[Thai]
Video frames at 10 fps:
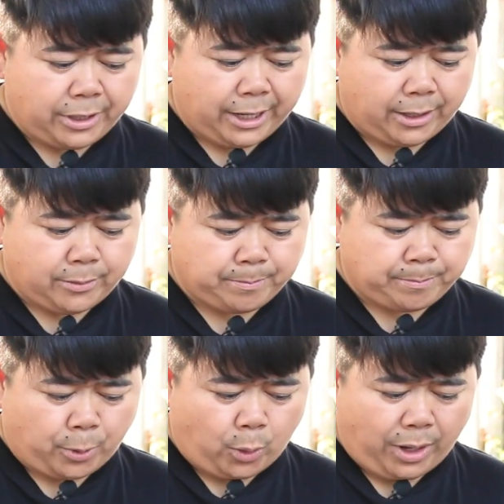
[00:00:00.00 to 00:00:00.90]
นะฮะ
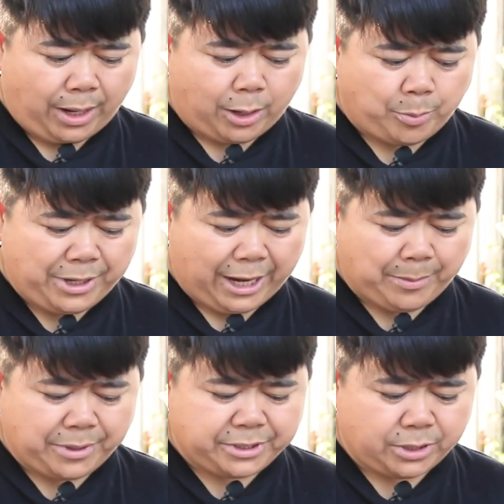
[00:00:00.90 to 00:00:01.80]
เพราะว่าเราไม่อยากให้
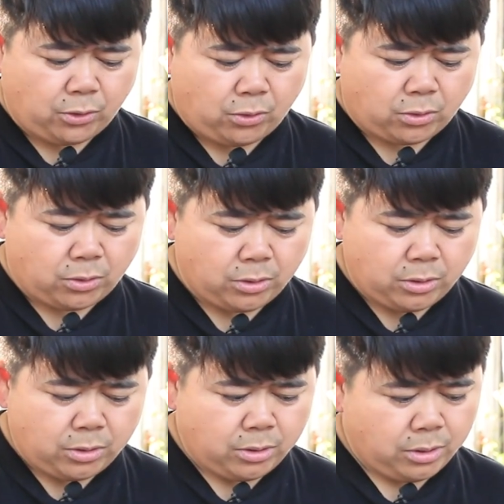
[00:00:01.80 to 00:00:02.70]
มีเชื้อโรค
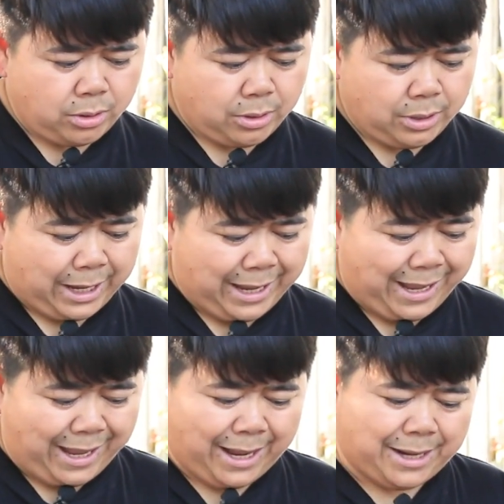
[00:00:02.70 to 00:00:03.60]
อ่า
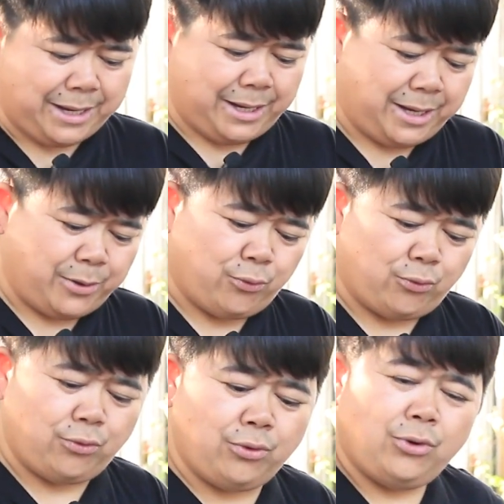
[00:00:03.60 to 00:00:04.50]
นี่นี่ดู
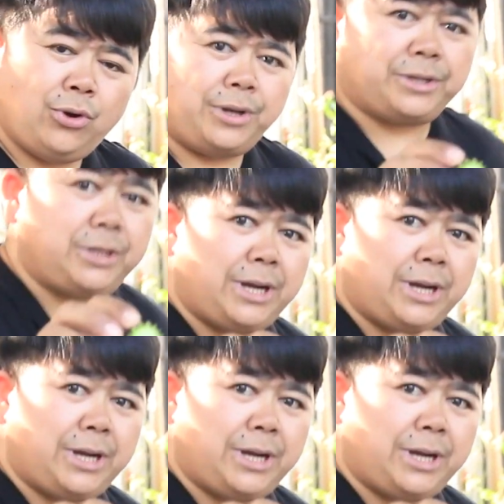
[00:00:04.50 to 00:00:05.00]
อันนี้คือ